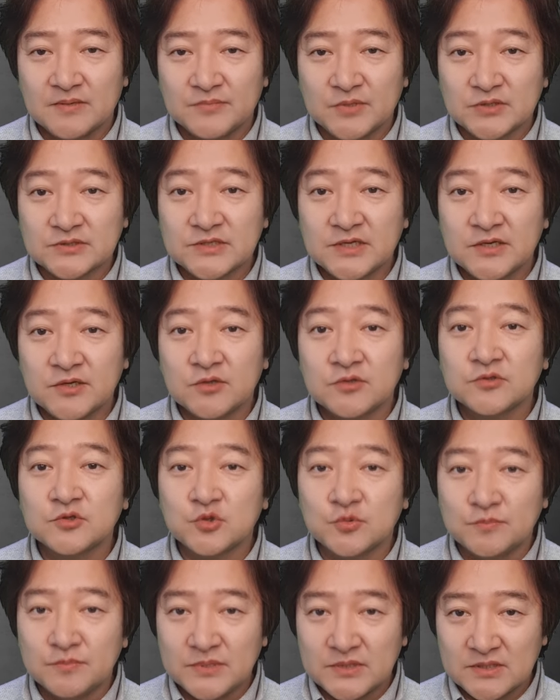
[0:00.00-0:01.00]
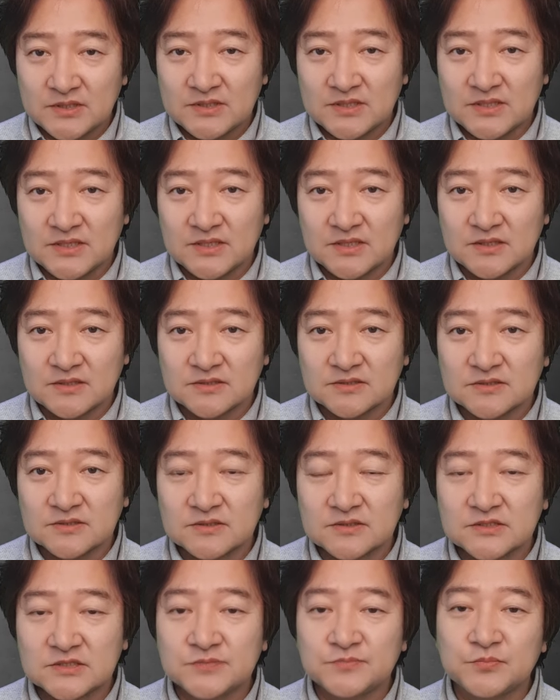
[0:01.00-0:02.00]
명사형
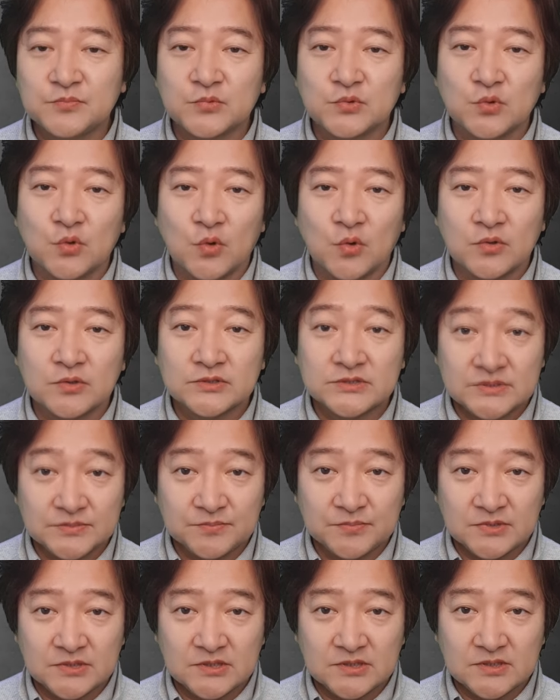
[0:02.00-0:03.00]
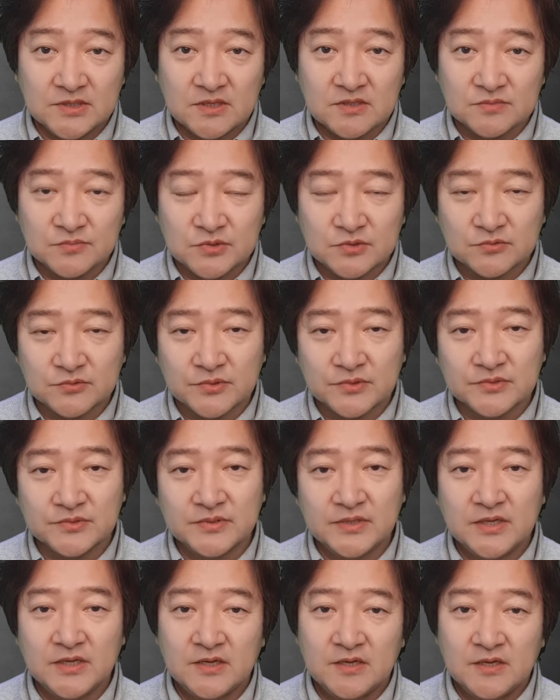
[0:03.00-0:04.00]
humidity는 습도, 습기의
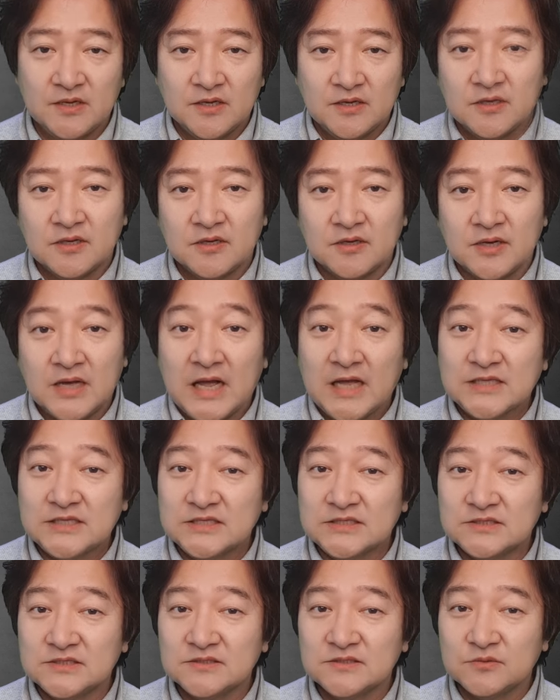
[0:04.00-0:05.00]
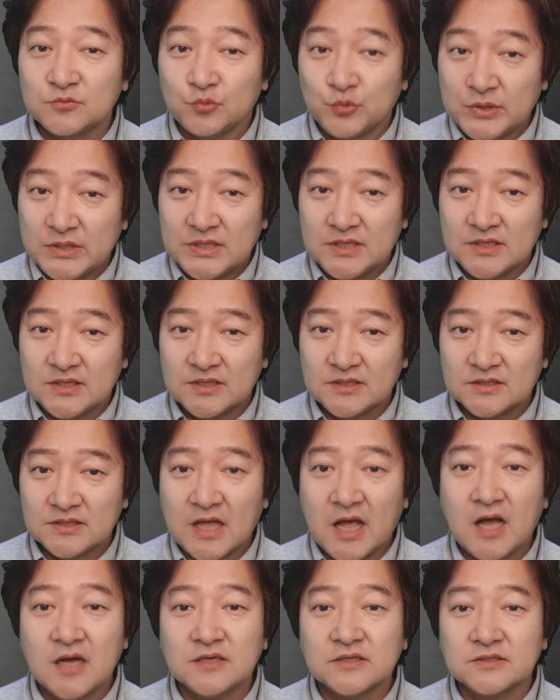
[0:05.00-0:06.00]
의미고요. 어, 하늘은 위,
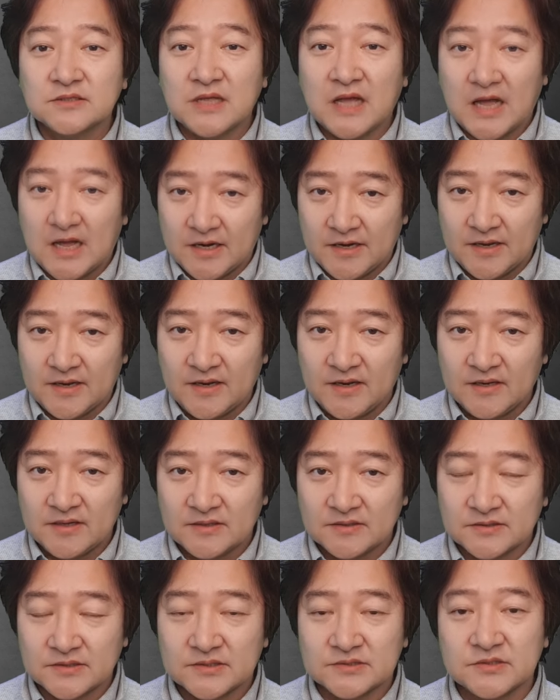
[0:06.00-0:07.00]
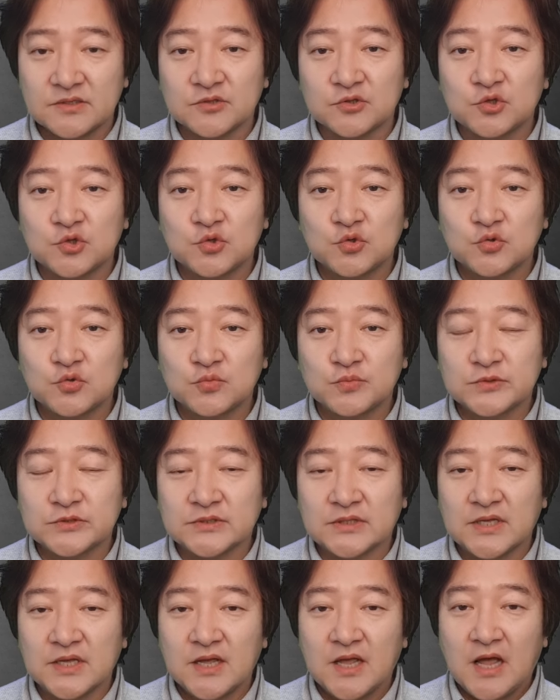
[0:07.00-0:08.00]
땅은 아래. 그래서 h
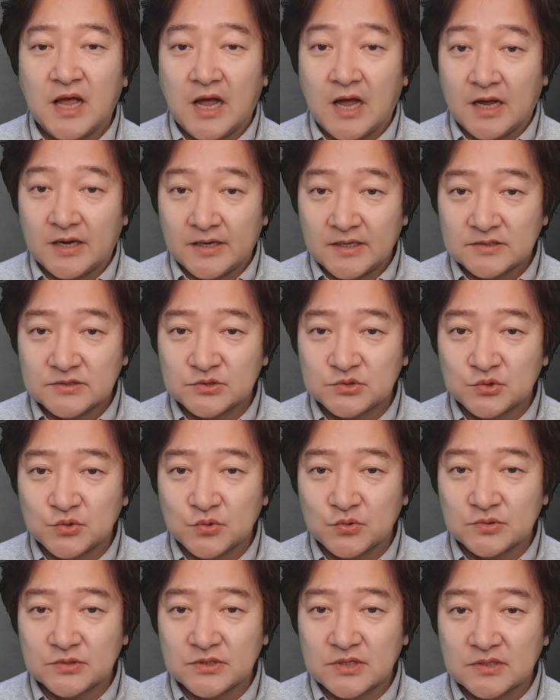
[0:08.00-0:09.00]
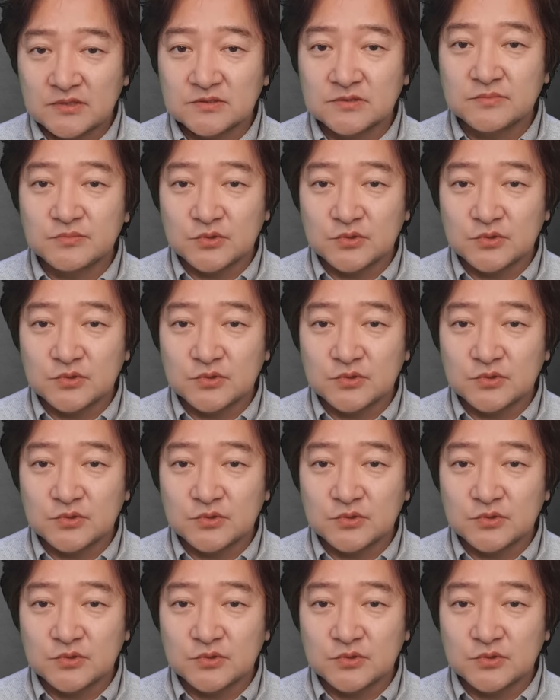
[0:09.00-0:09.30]
은 아래쪽이라는